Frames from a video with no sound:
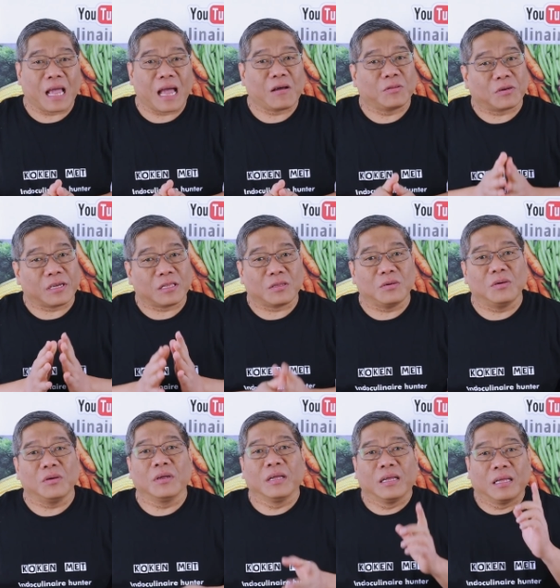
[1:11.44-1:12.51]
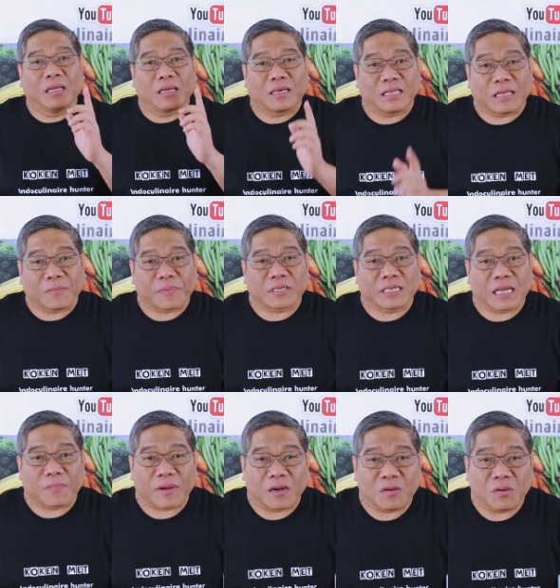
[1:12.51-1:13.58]
Nah, untuk itu kita
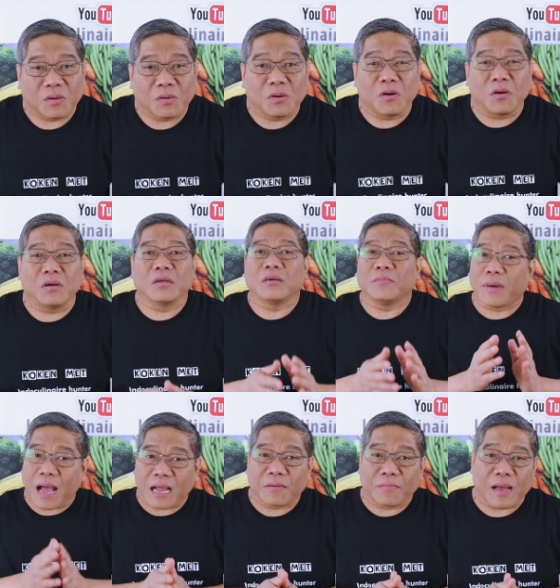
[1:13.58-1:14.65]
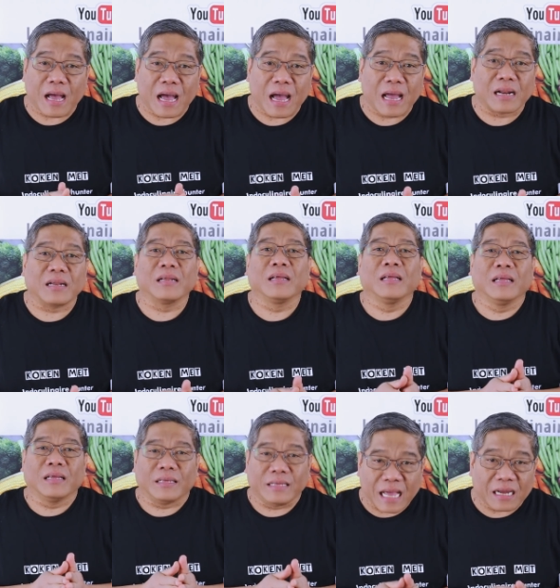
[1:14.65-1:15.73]
persiapkan dulu bahan-bahan
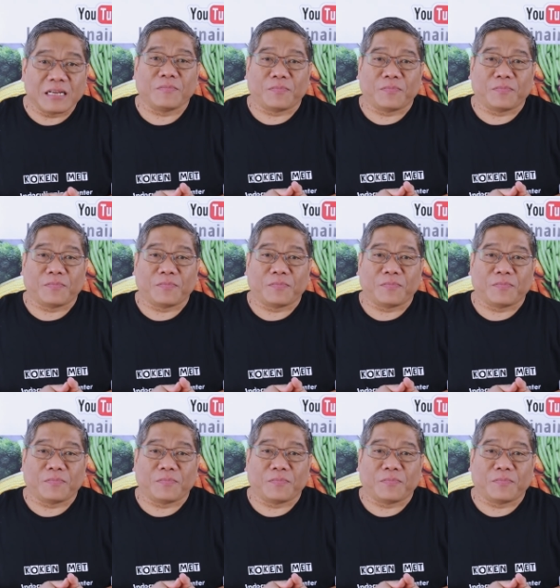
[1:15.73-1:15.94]
yang